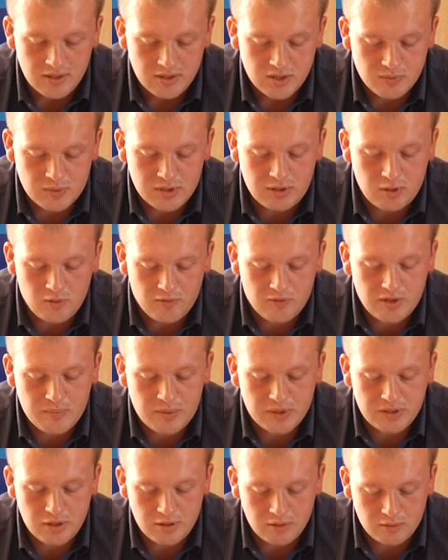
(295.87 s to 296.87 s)
Шпатлевка
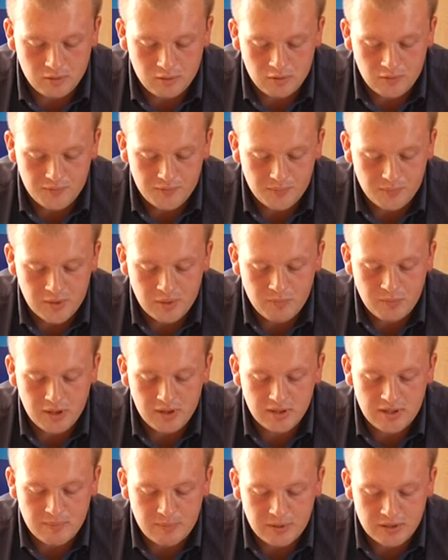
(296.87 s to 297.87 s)
потолков,
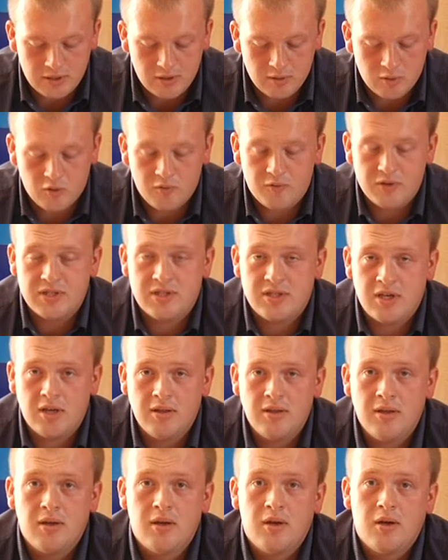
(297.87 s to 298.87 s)
побелка потолков и
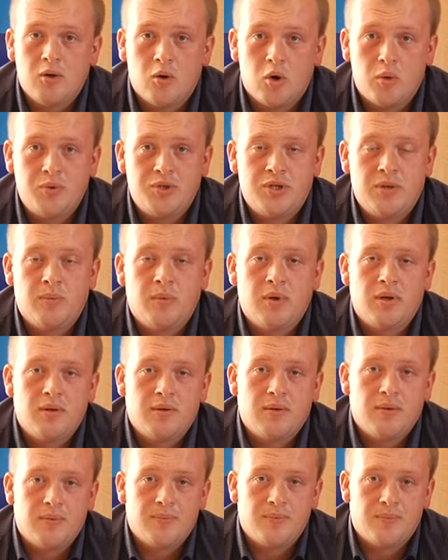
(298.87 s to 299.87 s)
стен общим,
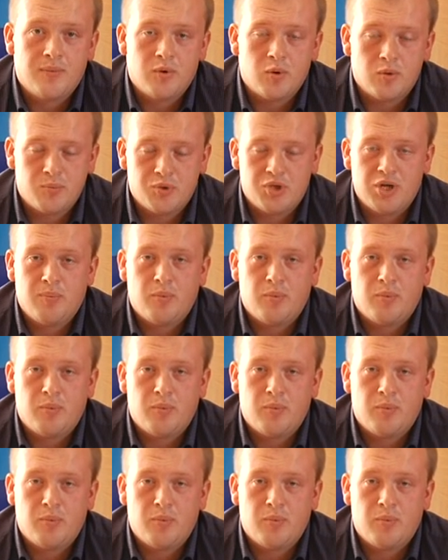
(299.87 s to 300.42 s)
общей